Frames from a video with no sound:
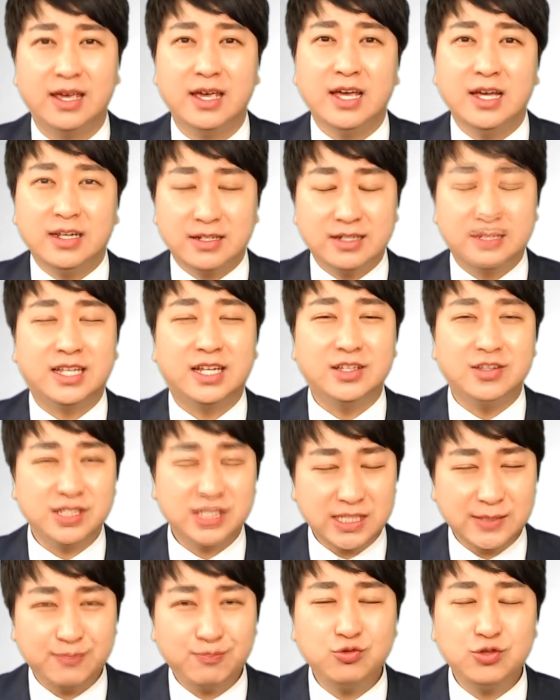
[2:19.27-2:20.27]
일단은
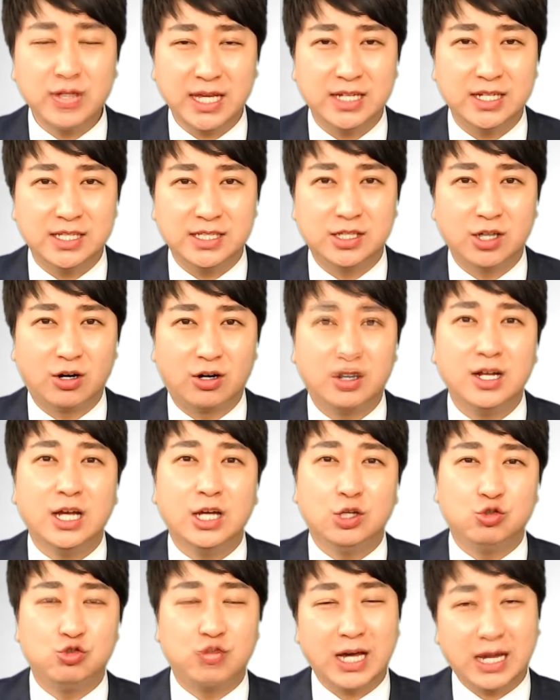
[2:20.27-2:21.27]
10분의 1이죠
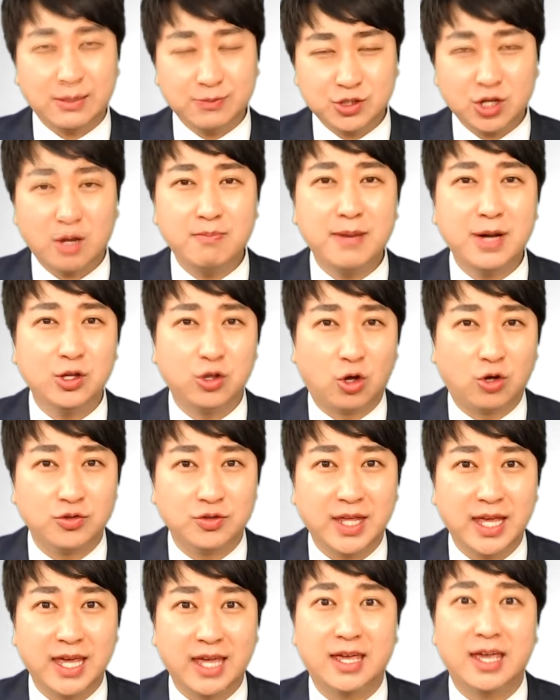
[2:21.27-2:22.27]
유삼 1
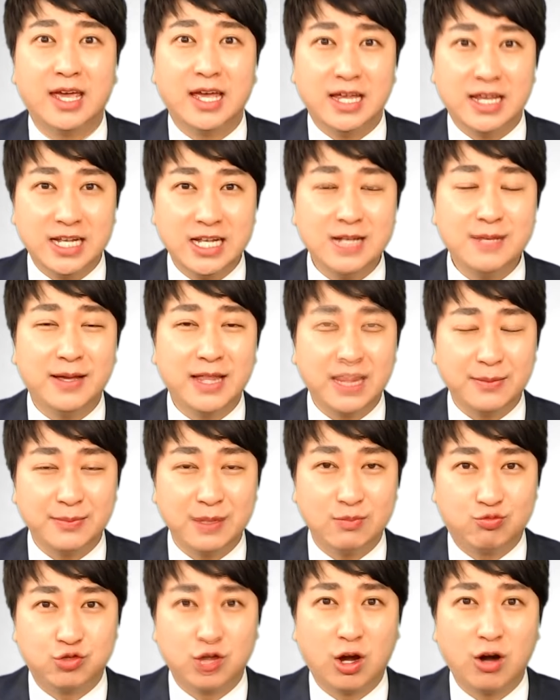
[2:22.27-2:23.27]
0만원인데 일반암이
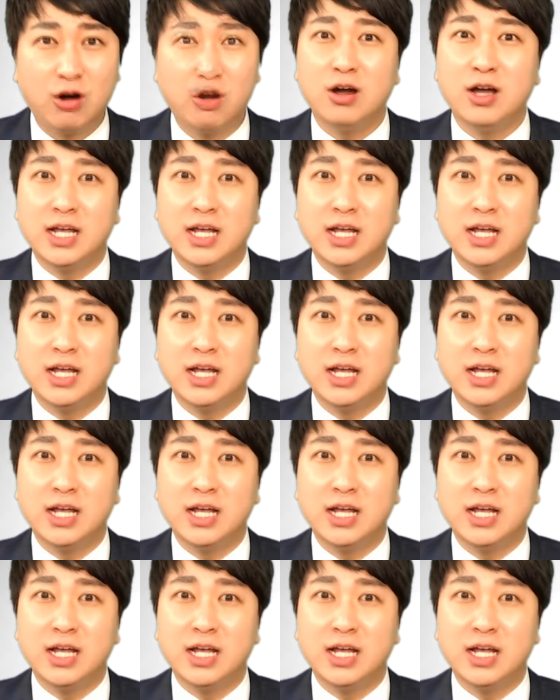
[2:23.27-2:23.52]
무려